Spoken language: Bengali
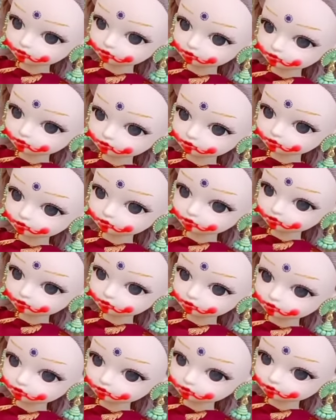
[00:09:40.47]
আর ওকে
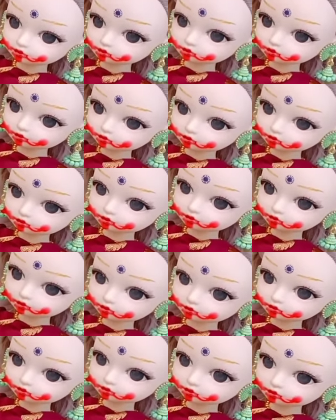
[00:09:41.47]
আমি কুচ্ছিত
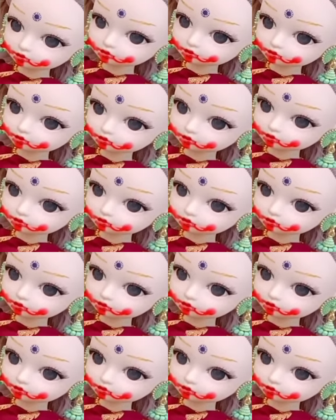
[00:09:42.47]
বানিয়ে ফেলবো